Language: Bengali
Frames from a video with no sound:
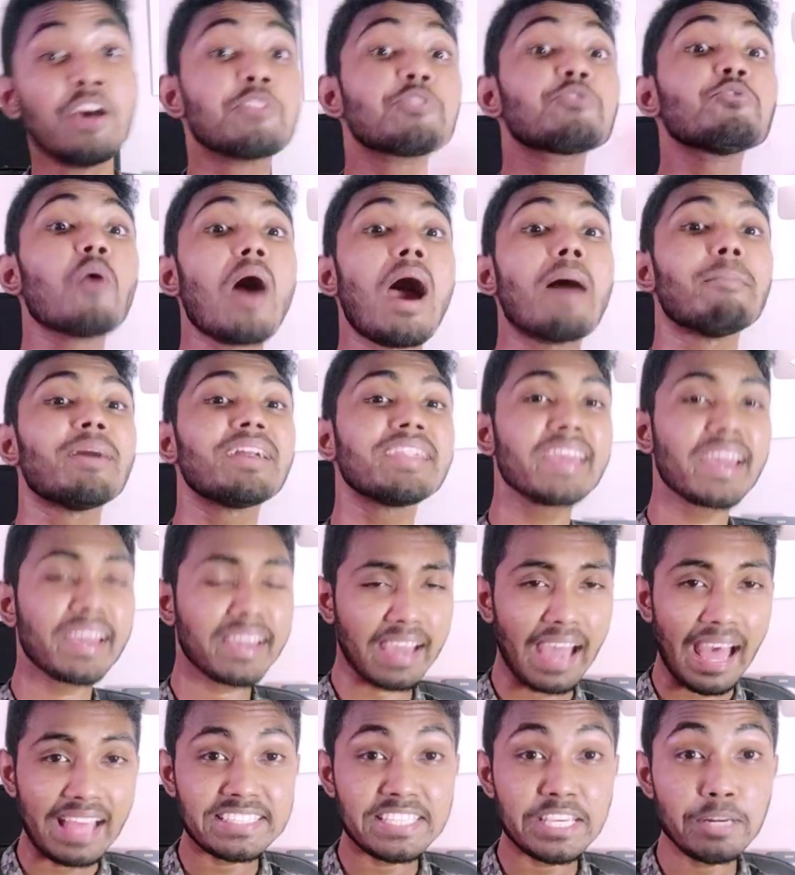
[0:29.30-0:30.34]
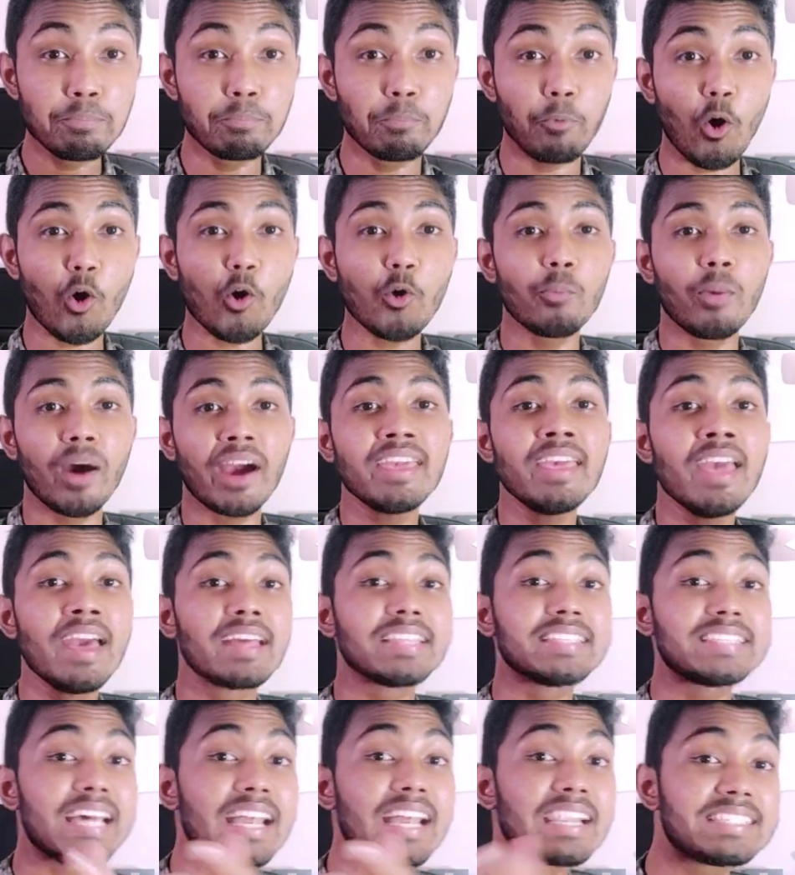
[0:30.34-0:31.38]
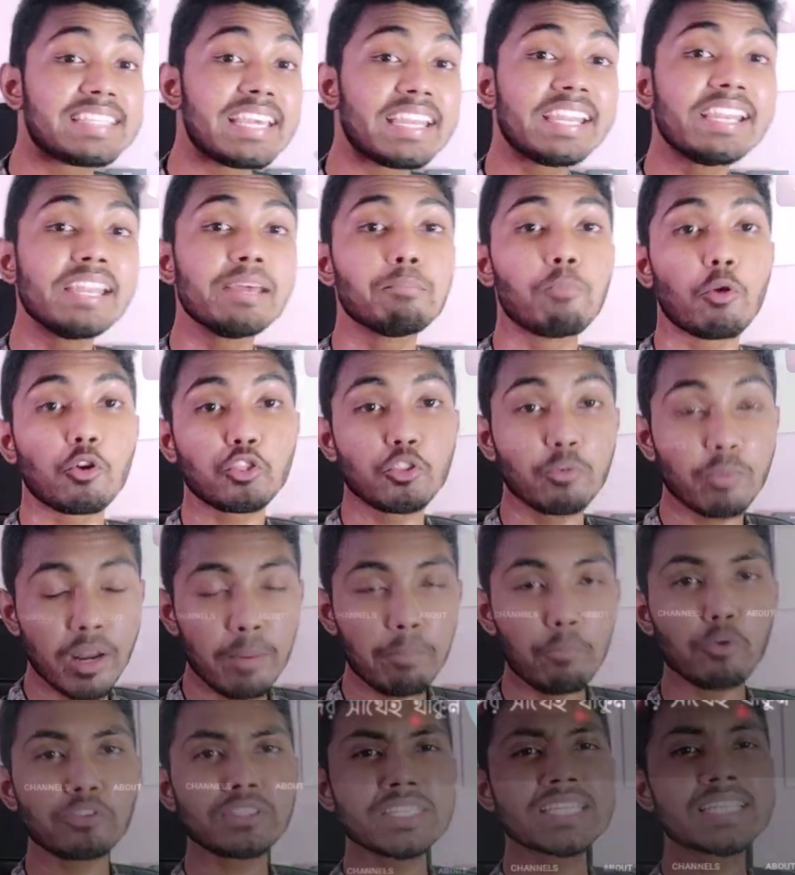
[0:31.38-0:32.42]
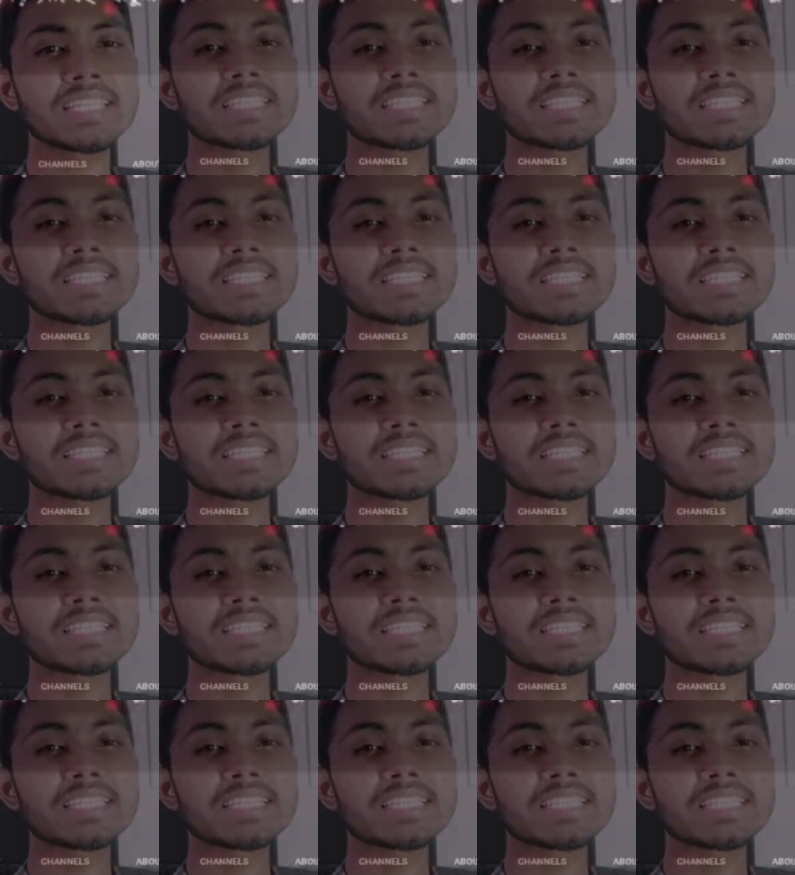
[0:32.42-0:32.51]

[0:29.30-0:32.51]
তো আমার এক কাছের বড় ভাই যার চ্যানেলে বর্তমানে পঞ্চাশ